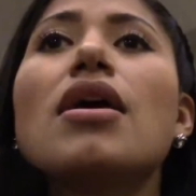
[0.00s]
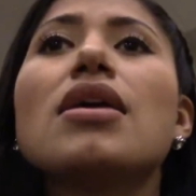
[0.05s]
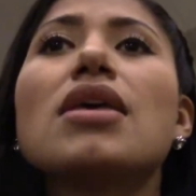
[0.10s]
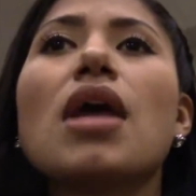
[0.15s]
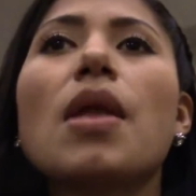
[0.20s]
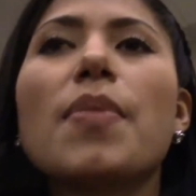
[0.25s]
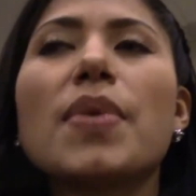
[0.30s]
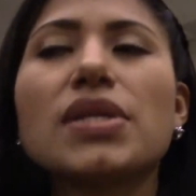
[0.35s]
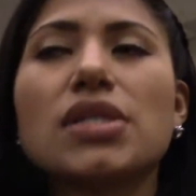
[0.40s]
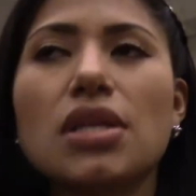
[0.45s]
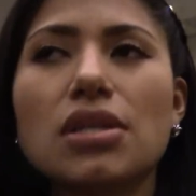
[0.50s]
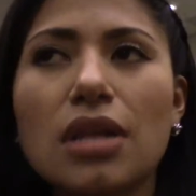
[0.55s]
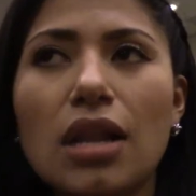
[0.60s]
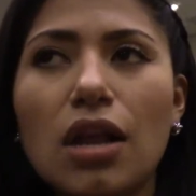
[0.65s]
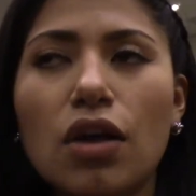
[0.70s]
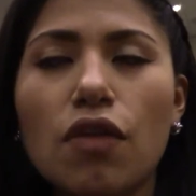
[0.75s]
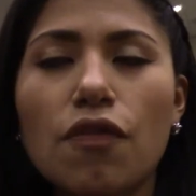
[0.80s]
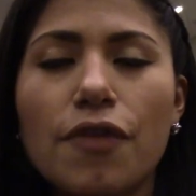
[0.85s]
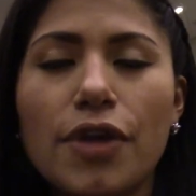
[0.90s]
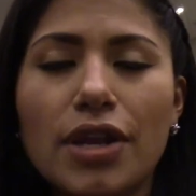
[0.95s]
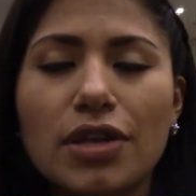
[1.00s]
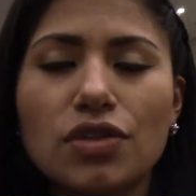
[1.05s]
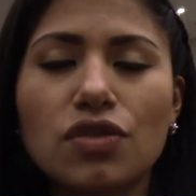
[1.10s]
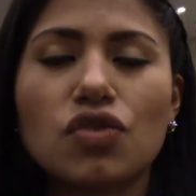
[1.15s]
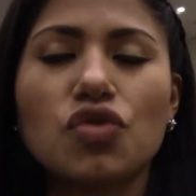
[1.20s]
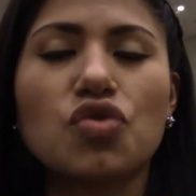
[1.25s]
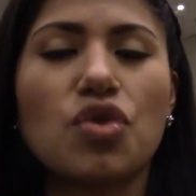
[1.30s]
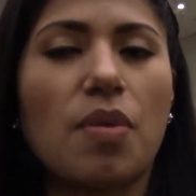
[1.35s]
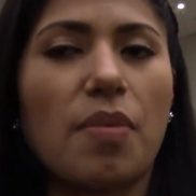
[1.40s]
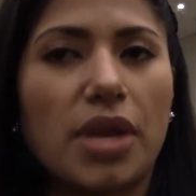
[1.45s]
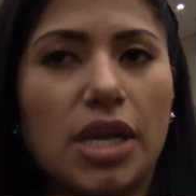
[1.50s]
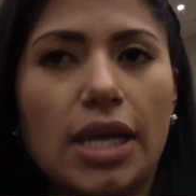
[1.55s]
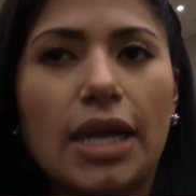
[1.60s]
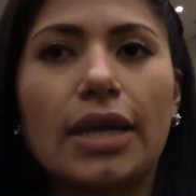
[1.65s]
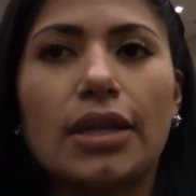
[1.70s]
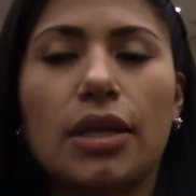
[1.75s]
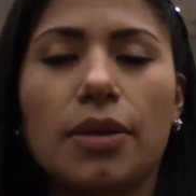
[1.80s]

y el de la Confederación Sudamericana.